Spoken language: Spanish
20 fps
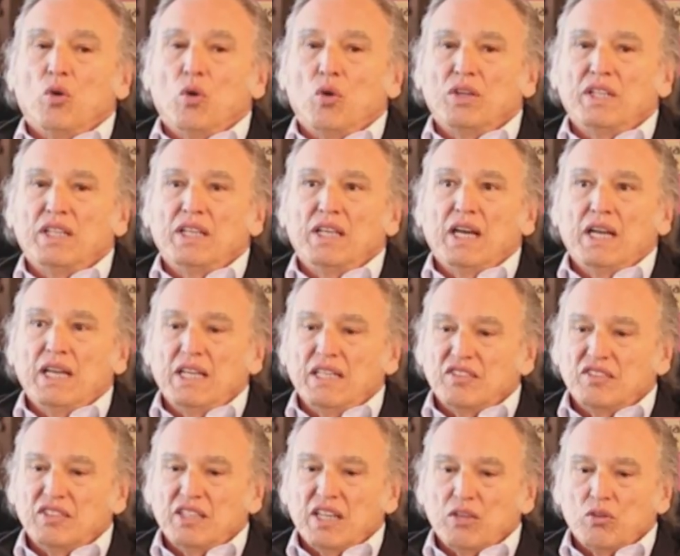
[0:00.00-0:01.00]
Hoy día él
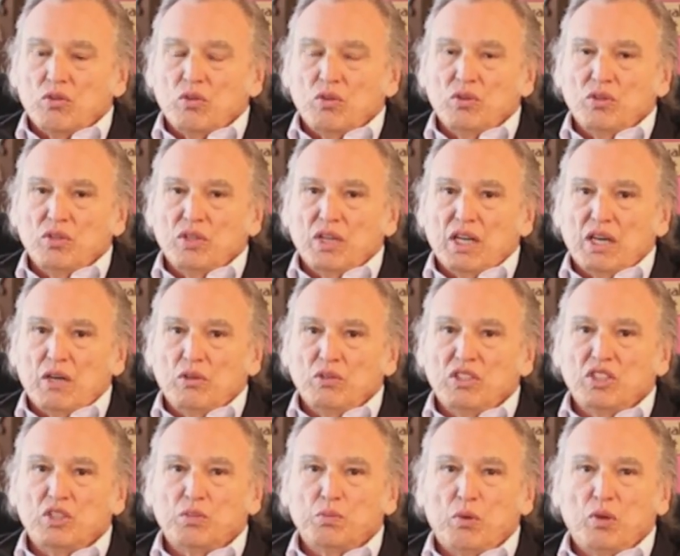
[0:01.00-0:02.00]
está con
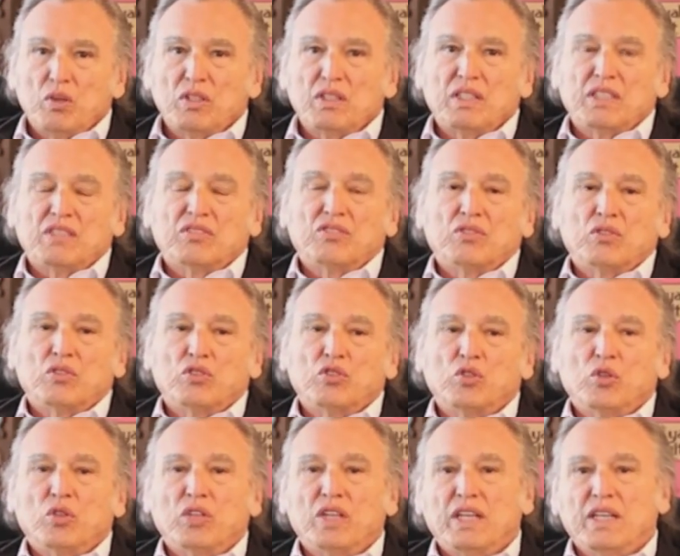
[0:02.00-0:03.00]
Sport, es
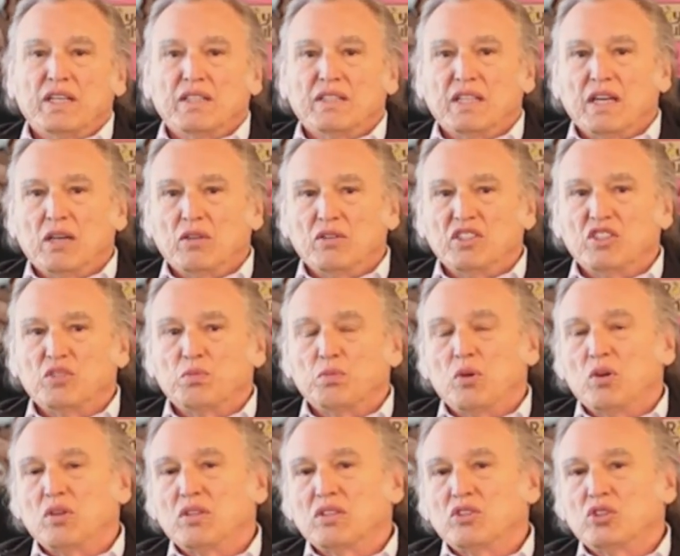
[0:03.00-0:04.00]
socio de, Audi
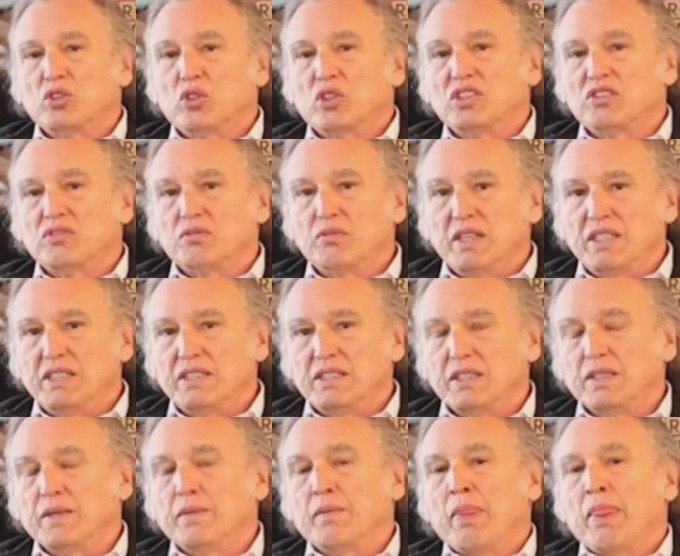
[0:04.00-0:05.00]
Sport, Joest
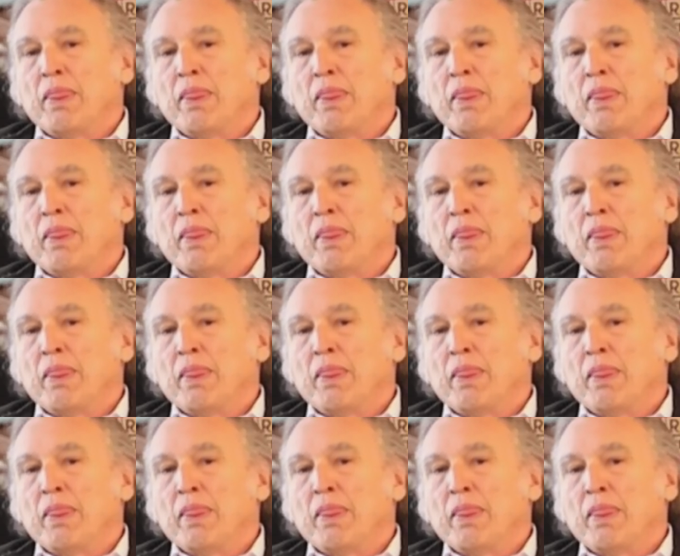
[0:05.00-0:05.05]
Racing.